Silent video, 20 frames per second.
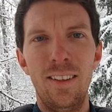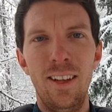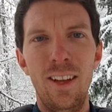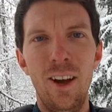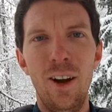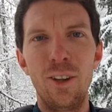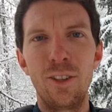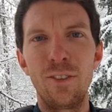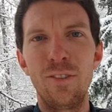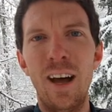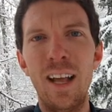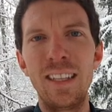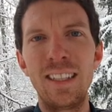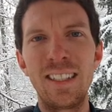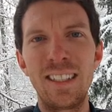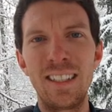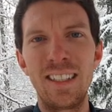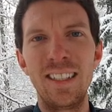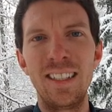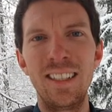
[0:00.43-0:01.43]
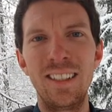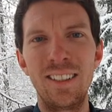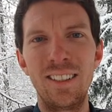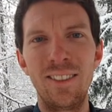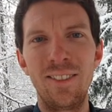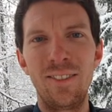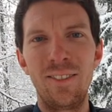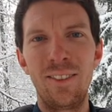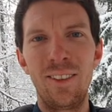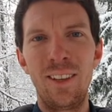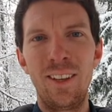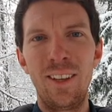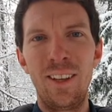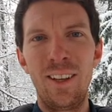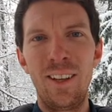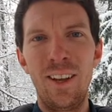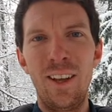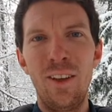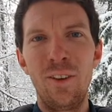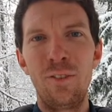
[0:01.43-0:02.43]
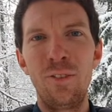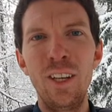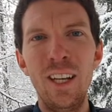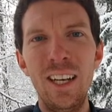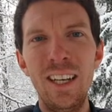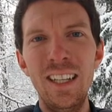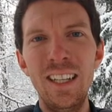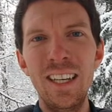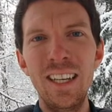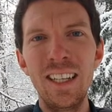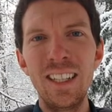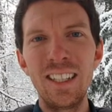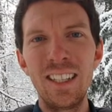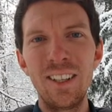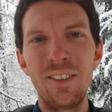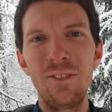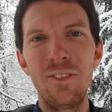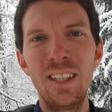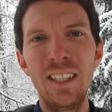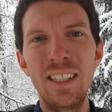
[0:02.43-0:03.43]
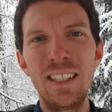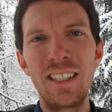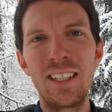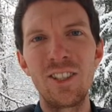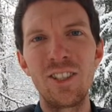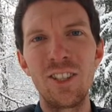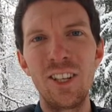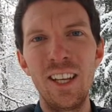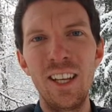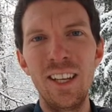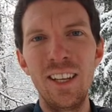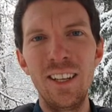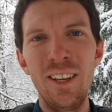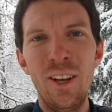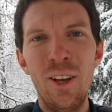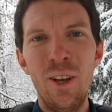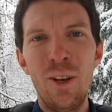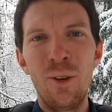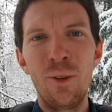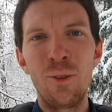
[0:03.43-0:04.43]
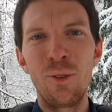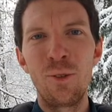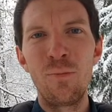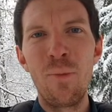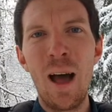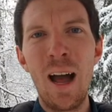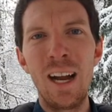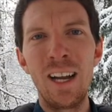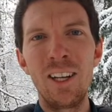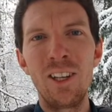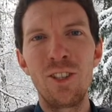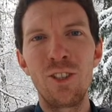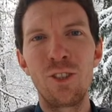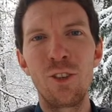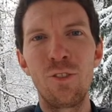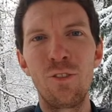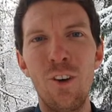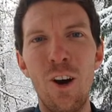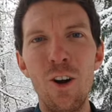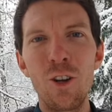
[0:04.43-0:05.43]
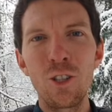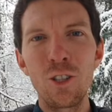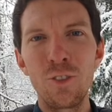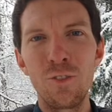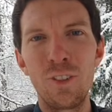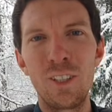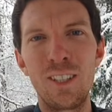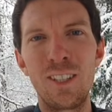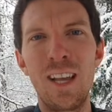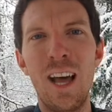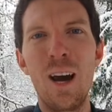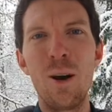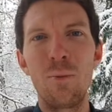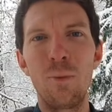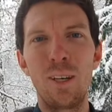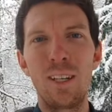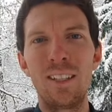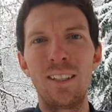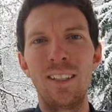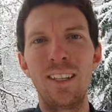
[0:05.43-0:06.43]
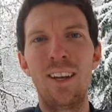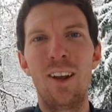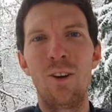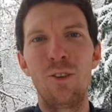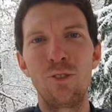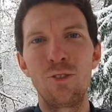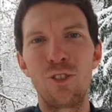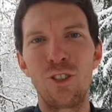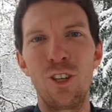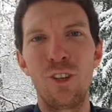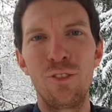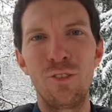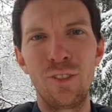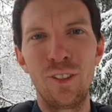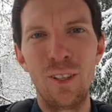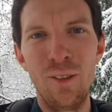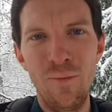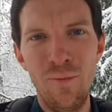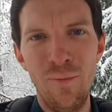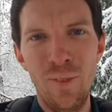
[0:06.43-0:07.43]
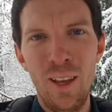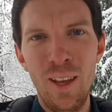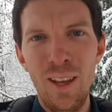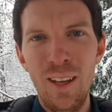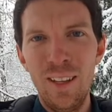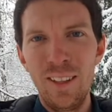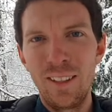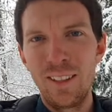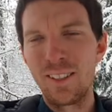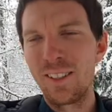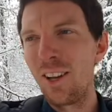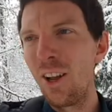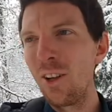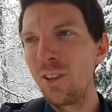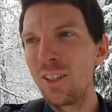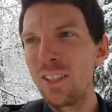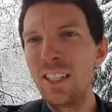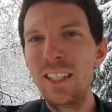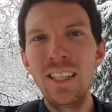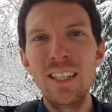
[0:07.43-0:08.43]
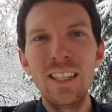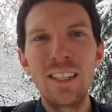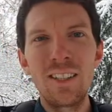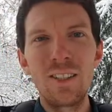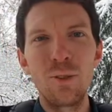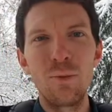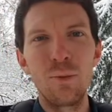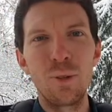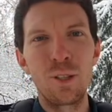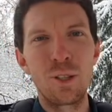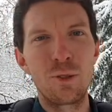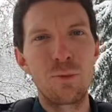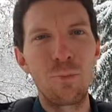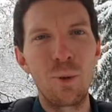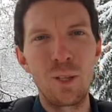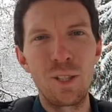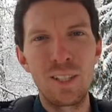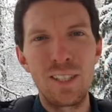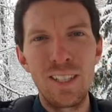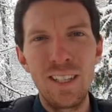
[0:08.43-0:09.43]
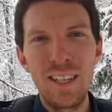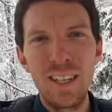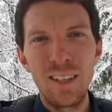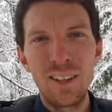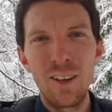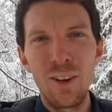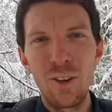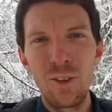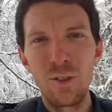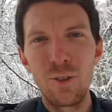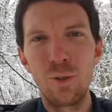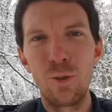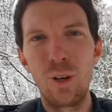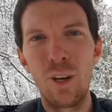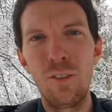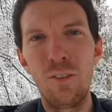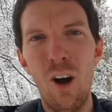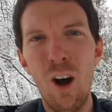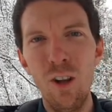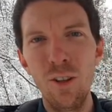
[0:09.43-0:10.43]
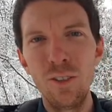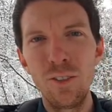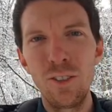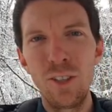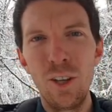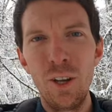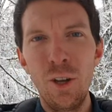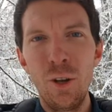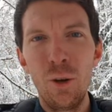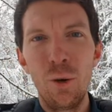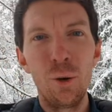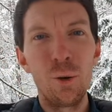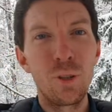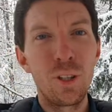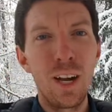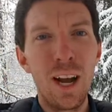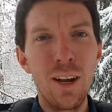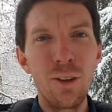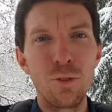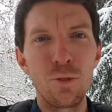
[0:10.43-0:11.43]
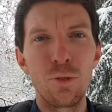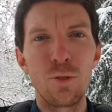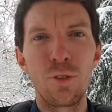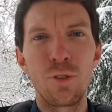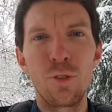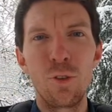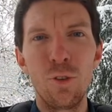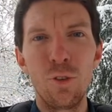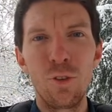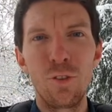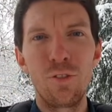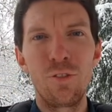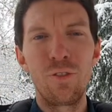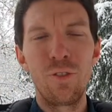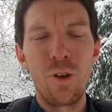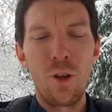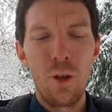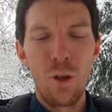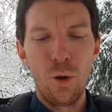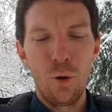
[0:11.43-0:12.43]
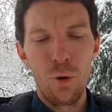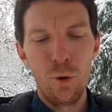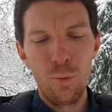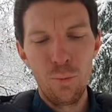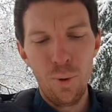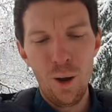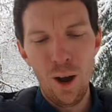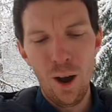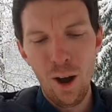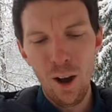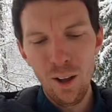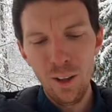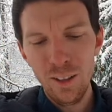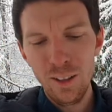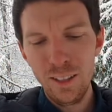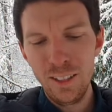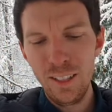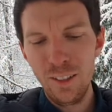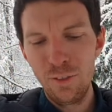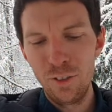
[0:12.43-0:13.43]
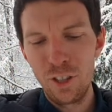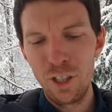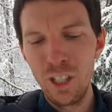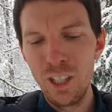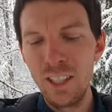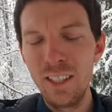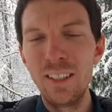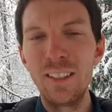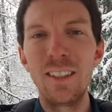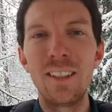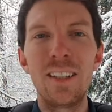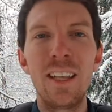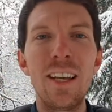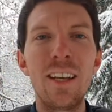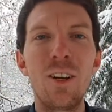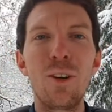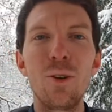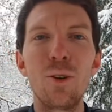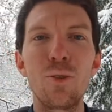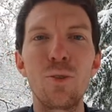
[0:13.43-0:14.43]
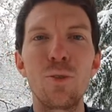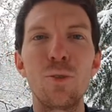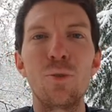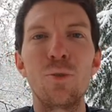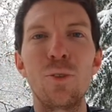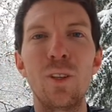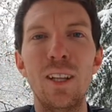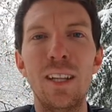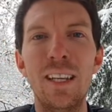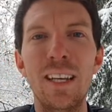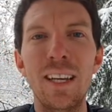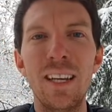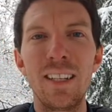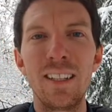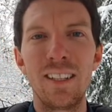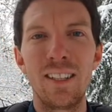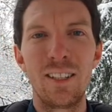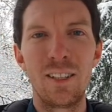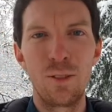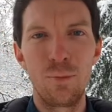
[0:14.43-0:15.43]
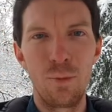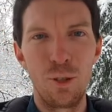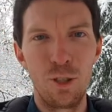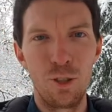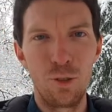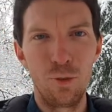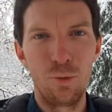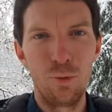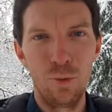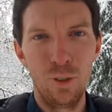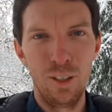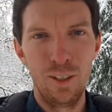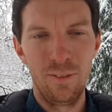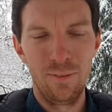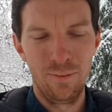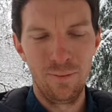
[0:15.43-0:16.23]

Adventszeit. Viel leichter weißer Schnee und manchmal schon fast verzauberte Landschaften. Das lädt ein zu einem Spaziergang durch den Wald oder auch durchs Dorf, um all die verschiedenen Dekos und Lichter zu bestaunen.